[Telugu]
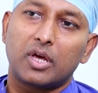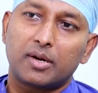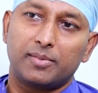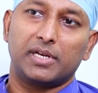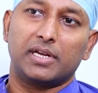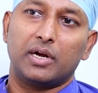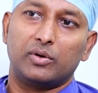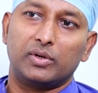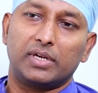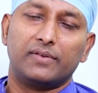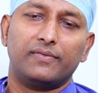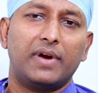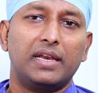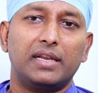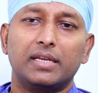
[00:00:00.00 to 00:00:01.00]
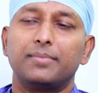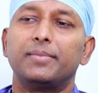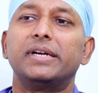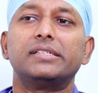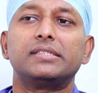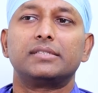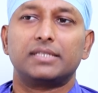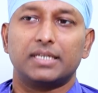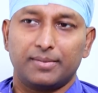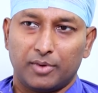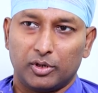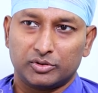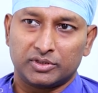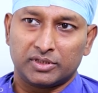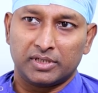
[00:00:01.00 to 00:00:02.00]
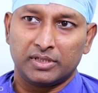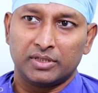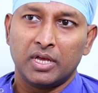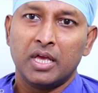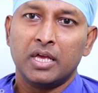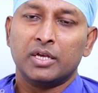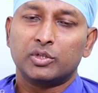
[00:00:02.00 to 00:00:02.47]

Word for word: నార్మల్గా ఉంటాయి వాళ్ళకి మెడిసిన్స్ ఏం అవసరం లేదు